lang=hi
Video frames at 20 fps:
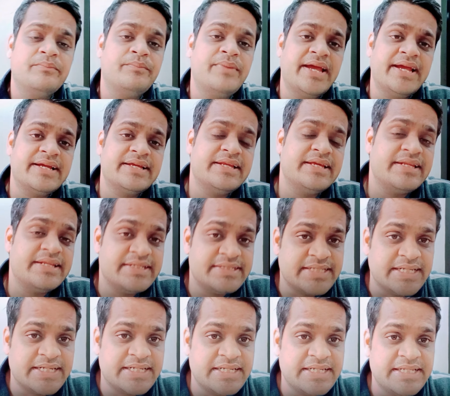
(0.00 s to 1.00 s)
बैंक ने
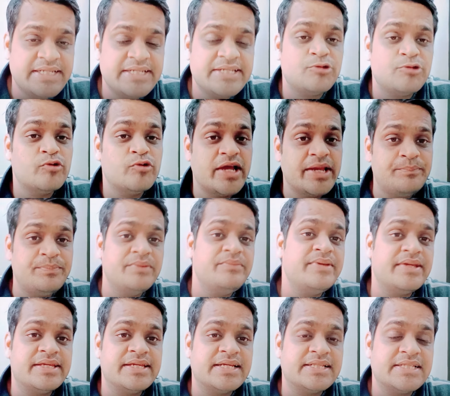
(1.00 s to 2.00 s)
रिसेंटली क्यू
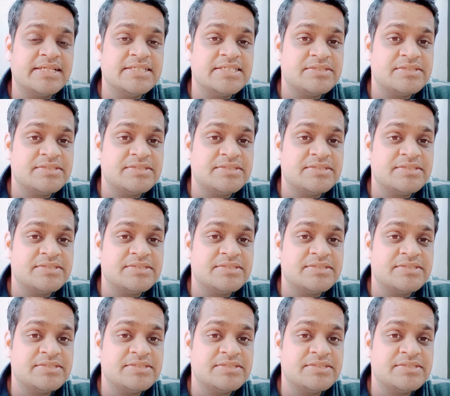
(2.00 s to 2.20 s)
भी किया था